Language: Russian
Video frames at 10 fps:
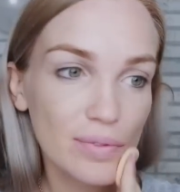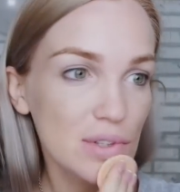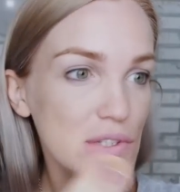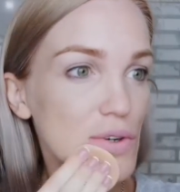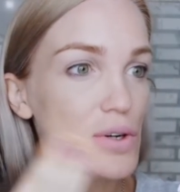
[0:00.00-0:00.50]

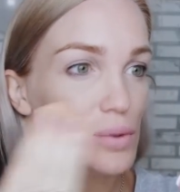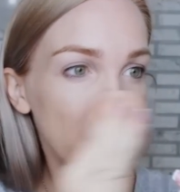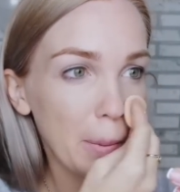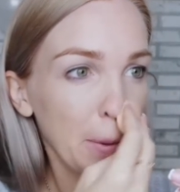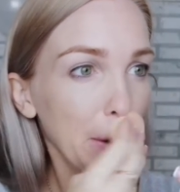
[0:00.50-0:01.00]
Все.
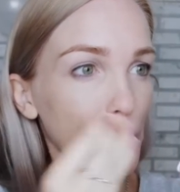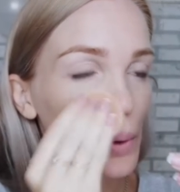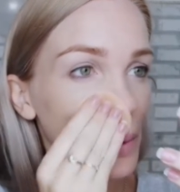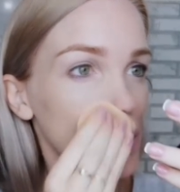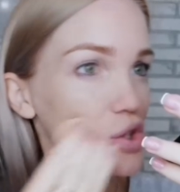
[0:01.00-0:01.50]

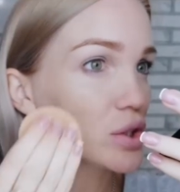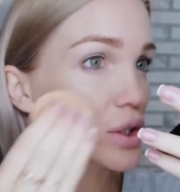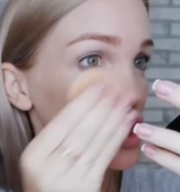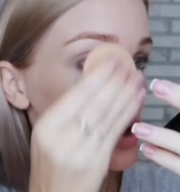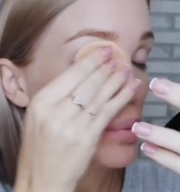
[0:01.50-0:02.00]
Кожа
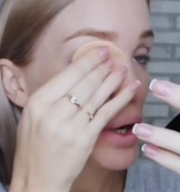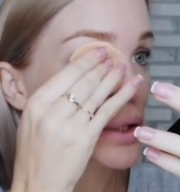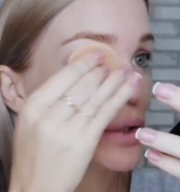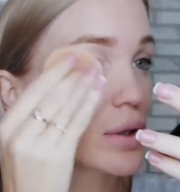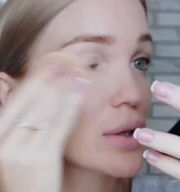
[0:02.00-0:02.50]
наша
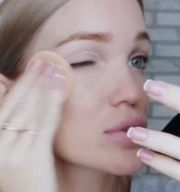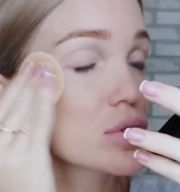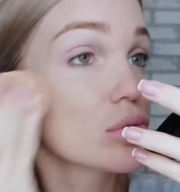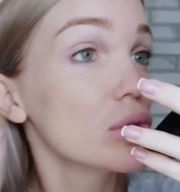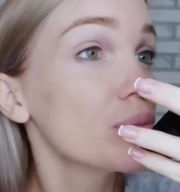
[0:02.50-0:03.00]
матовая,
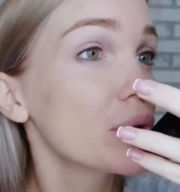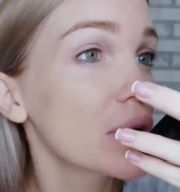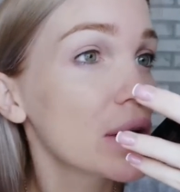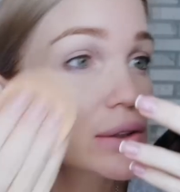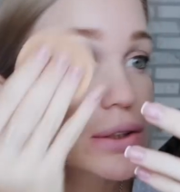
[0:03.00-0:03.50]
все,
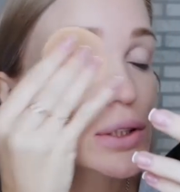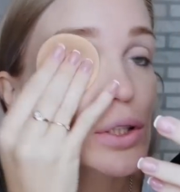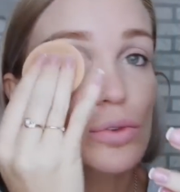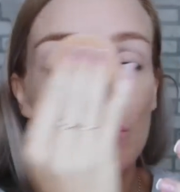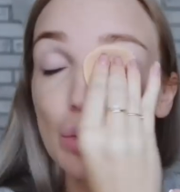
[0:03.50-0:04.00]
прекрасно,
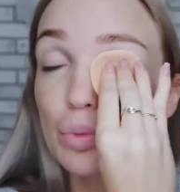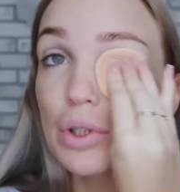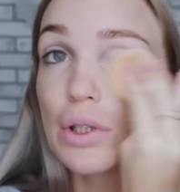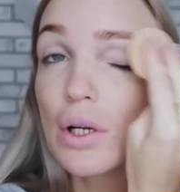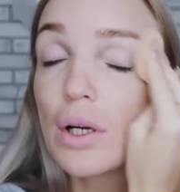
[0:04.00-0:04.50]
сразу все
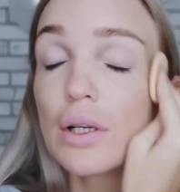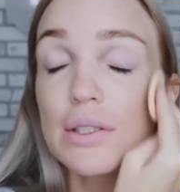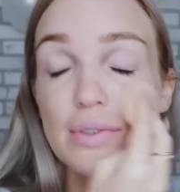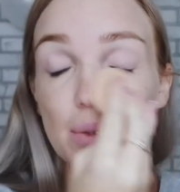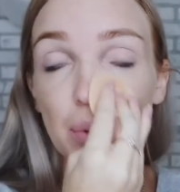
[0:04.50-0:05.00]
будет
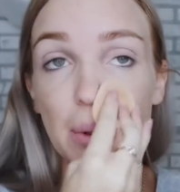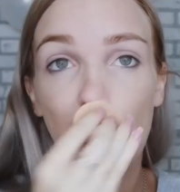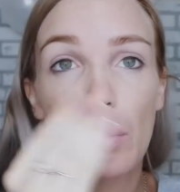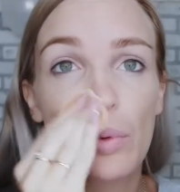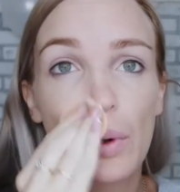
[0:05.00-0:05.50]
совсем
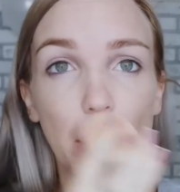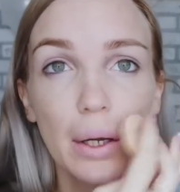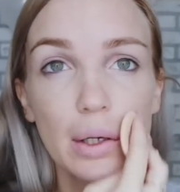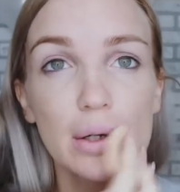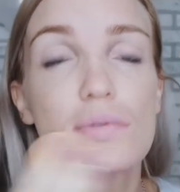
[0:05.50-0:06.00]
по-другому
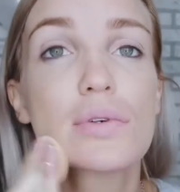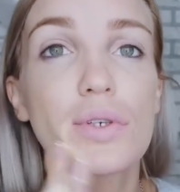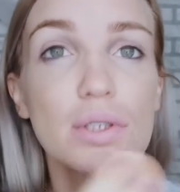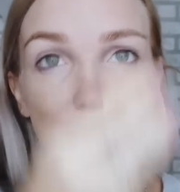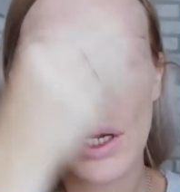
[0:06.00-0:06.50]
э,
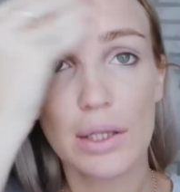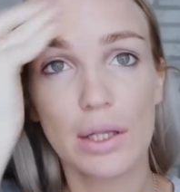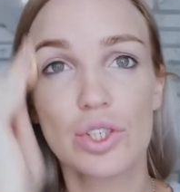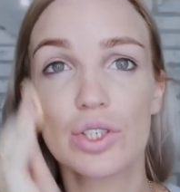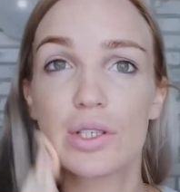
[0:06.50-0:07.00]
сиять,
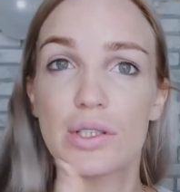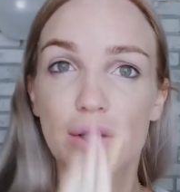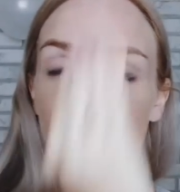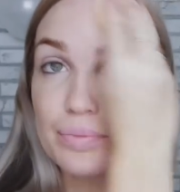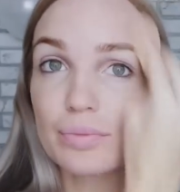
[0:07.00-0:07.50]

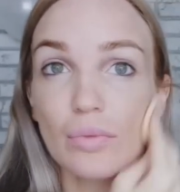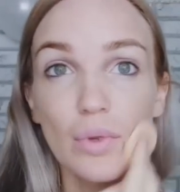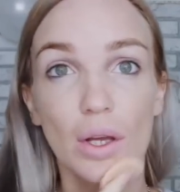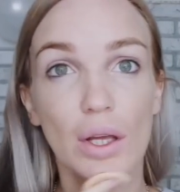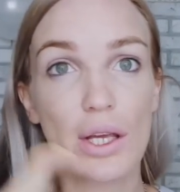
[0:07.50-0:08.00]
ложиться.
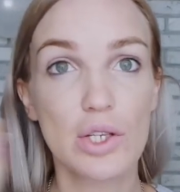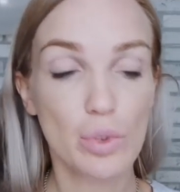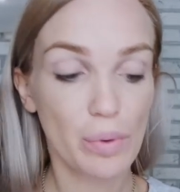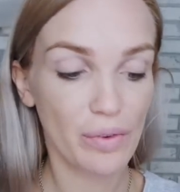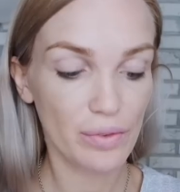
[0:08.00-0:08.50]
И
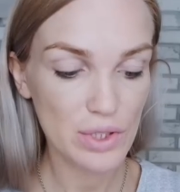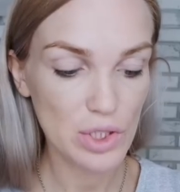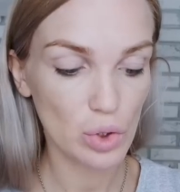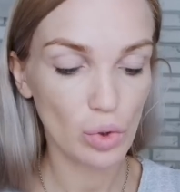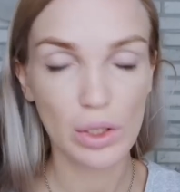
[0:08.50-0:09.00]
особого,
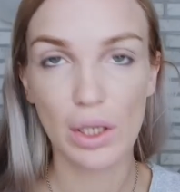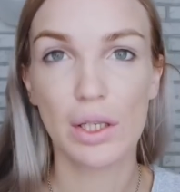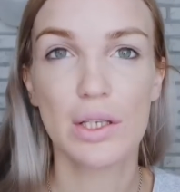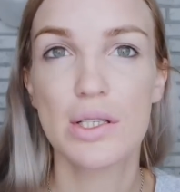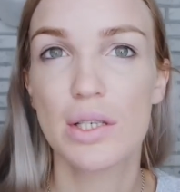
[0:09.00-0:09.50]
видите, тона
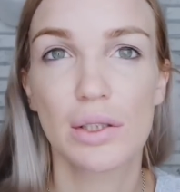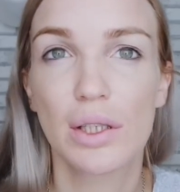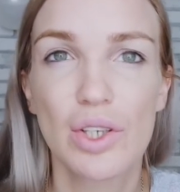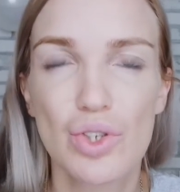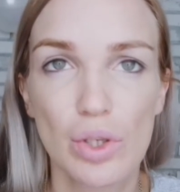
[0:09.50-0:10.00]
она не делает,
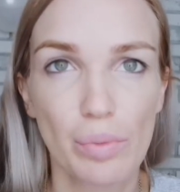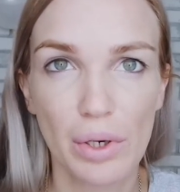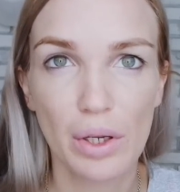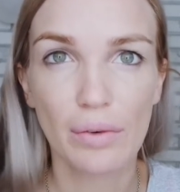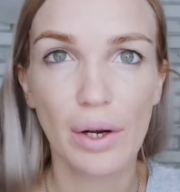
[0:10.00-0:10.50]
она ничего не
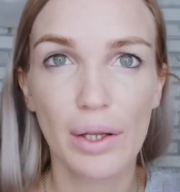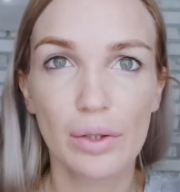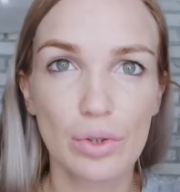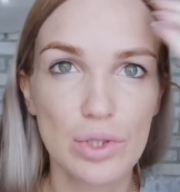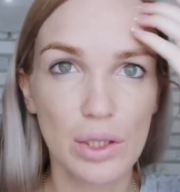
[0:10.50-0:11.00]
перекрывает,
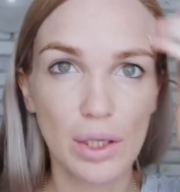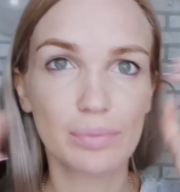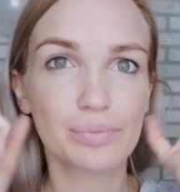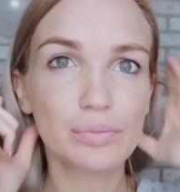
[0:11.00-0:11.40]
то есть она